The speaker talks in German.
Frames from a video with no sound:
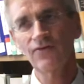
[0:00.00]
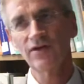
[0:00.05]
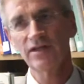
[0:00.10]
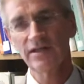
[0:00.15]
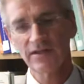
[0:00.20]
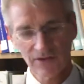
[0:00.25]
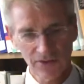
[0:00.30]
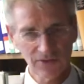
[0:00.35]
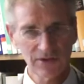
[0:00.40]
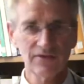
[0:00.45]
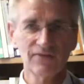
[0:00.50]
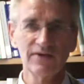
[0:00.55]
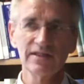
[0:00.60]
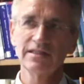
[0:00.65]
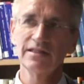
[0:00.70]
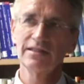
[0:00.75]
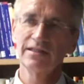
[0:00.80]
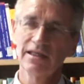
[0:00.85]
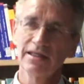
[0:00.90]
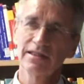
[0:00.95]
für diese
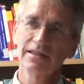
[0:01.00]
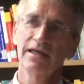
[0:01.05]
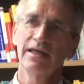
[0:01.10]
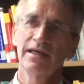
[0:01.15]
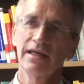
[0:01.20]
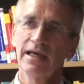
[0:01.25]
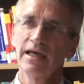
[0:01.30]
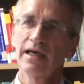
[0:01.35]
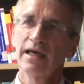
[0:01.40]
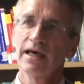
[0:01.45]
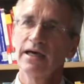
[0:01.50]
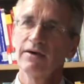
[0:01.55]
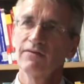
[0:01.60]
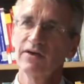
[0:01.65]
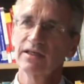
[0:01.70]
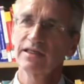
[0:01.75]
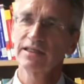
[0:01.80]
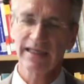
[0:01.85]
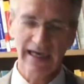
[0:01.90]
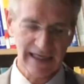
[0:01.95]
Universität
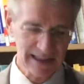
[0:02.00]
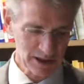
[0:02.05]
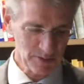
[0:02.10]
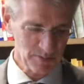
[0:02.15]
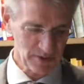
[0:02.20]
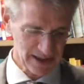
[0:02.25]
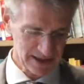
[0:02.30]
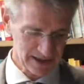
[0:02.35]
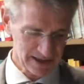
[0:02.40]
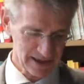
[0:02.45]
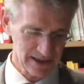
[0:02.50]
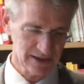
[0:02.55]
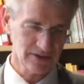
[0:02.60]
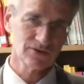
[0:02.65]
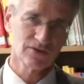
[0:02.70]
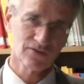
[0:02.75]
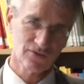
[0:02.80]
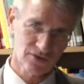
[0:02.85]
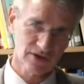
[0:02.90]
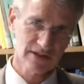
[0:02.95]
wirklich eingebracht
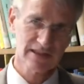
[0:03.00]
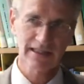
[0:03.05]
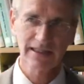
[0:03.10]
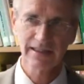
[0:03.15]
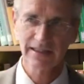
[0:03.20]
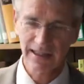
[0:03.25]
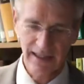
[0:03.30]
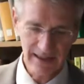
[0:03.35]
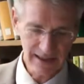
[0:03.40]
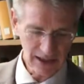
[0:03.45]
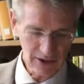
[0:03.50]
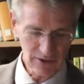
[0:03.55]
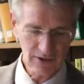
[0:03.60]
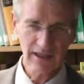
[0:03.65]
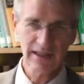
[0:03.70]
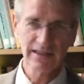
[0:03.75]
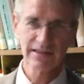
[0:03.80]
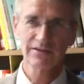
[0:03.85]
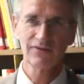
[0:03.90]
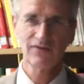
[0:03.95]
hat und vor zehn Jahren auch
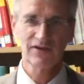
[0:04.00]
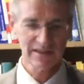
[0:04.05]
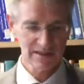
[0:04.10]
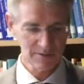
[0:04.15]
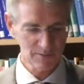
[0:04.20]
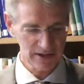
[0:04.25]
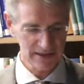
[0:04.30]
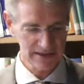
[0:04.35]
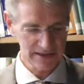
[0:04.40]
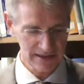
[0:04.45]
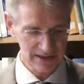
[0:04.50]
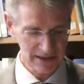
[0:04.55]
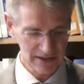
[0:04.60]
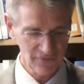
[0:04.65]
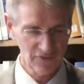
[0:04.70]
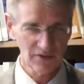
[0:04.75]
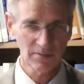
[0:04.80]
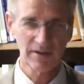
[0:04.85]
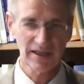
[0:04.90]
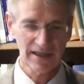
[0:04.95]
als
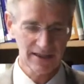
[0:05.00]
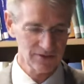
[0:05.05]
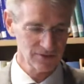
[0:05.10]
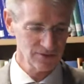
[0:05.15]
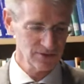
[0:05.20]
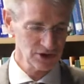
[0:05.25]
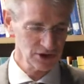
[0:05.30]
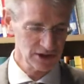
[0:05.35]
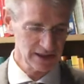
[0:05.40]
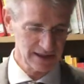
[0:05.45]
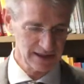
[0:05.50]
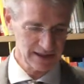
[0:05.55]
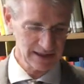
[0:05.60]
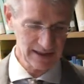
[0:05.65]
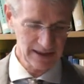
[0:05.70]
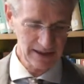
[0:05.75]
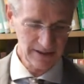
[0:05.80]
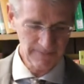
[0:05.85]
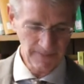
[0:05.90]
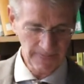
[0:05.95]
Vizepräsident für Planung und
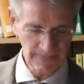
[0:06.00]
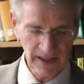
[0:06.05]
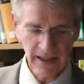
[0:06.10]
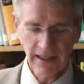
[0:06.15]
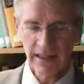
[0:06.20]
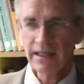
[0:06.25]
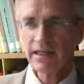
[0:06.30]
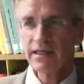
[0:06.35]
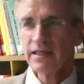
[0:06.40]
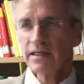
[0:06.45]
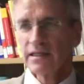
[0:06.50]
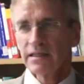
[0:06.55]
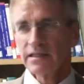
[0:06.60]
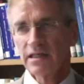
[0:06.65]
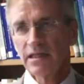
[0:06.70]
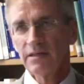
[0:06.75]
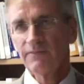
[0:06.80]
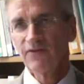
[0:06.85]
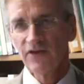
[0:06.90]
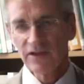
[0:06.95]
Strategie,
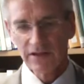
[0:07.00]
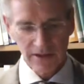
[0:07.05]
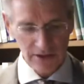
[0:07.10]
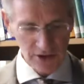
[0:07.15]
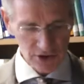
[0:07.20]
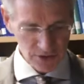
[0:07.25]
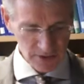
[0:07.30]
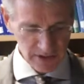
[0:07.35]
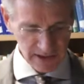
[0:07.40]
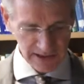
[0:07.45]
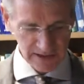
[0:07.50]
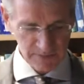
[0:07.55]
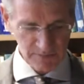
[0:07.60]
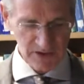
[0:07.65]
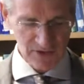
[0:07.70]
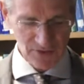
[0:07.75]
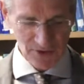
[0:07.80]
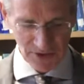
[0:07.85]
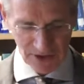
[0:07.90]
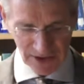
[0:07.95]
der empfindet es schon als
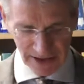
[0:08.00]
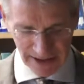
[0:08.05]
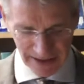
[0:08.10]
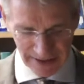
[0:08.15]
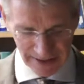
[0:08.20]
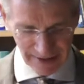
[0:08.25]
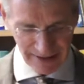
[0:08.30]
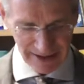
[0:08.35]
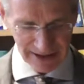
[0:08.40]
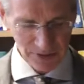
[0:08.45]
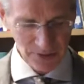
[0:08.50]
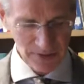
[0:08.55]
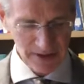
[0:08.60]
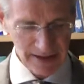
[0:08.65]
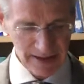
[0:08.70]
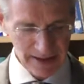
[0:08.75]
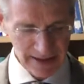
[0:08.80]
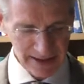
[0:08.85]
besondere intellektuelle